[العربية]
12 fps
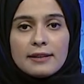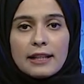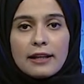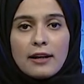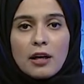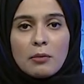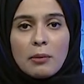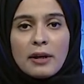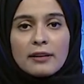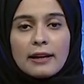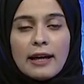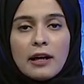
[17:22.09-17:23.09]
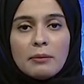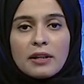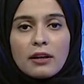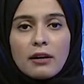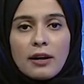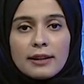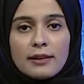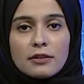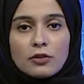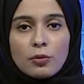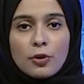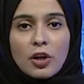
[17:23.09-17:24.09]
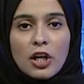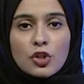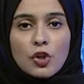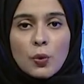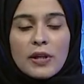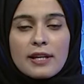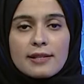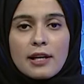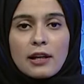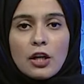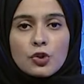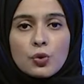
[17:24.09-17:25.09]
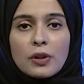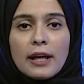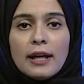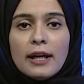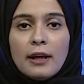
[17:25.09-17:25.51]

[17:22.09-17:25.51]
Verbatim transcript: الكرامة مقتل آمر قاعدة طبرق الجوية صالح جودة